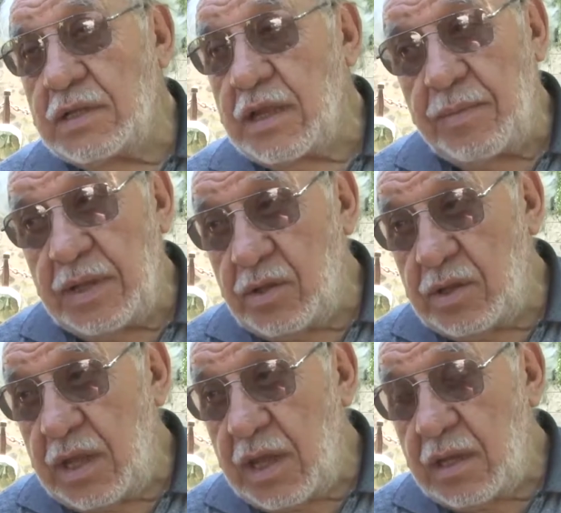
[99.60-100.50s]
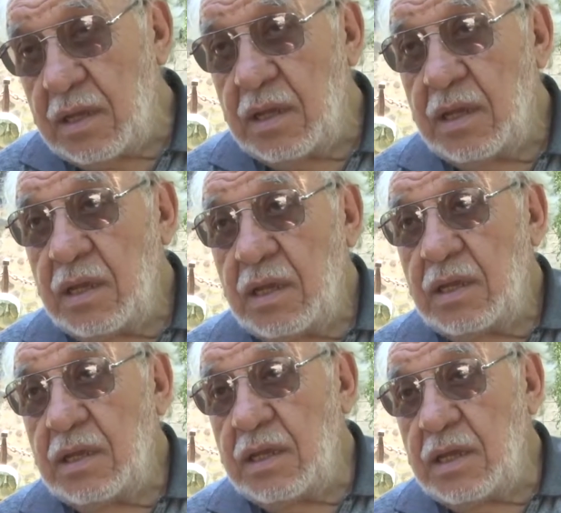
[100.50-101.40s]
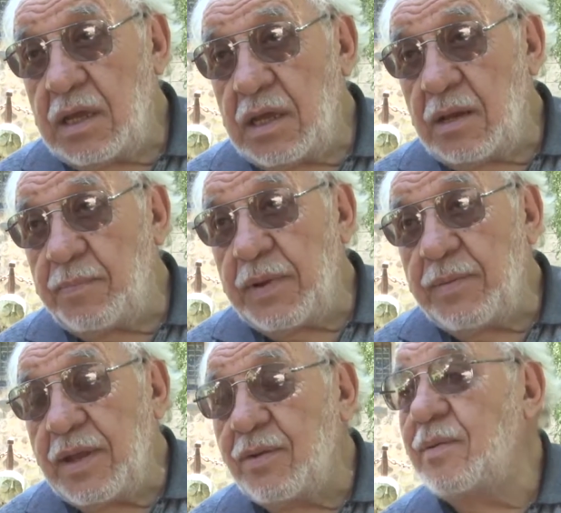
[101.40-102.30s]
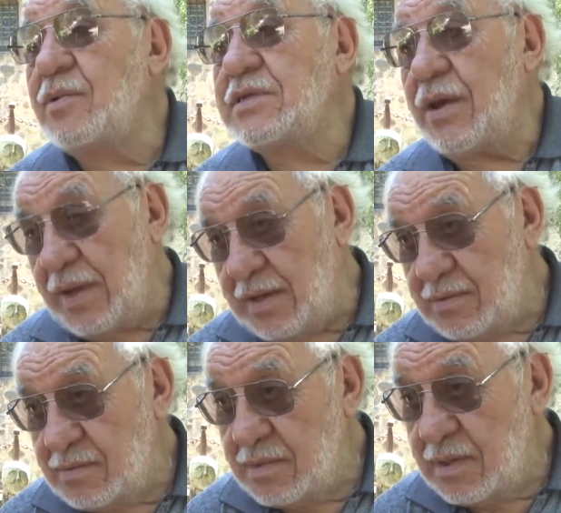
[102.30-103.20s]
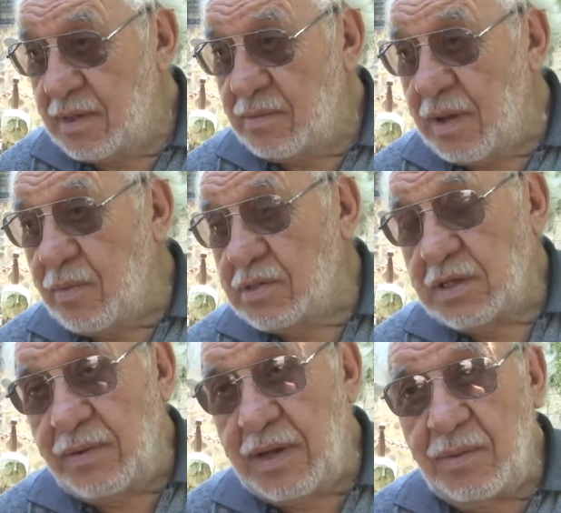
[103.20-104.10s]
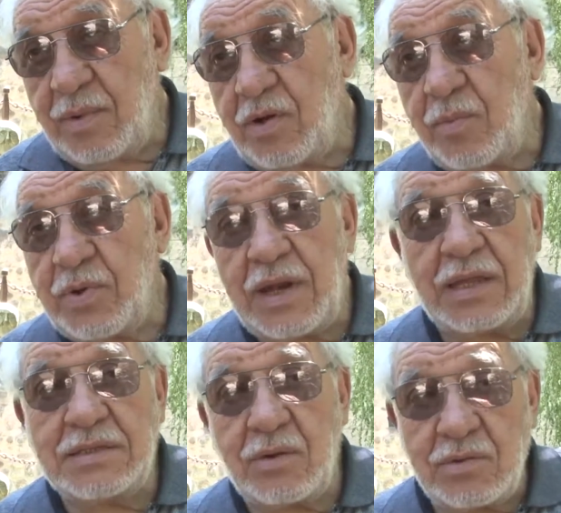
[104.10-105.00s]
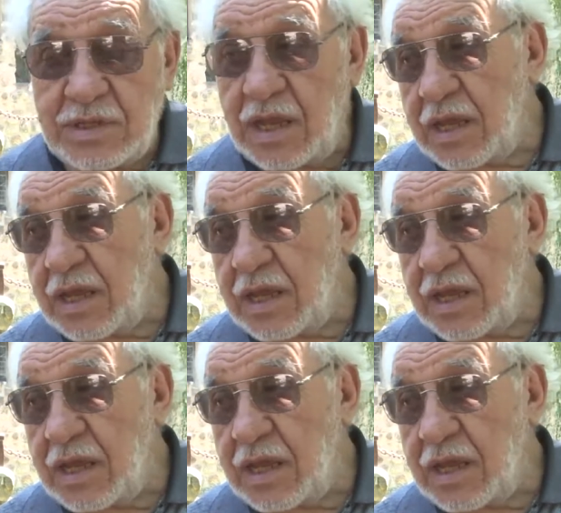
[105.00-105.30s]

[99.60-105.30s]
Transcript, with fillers: hasta el mediodía. Y el primero vamos a ver. Vamos a ver, a lo mejor por ahí, según si hay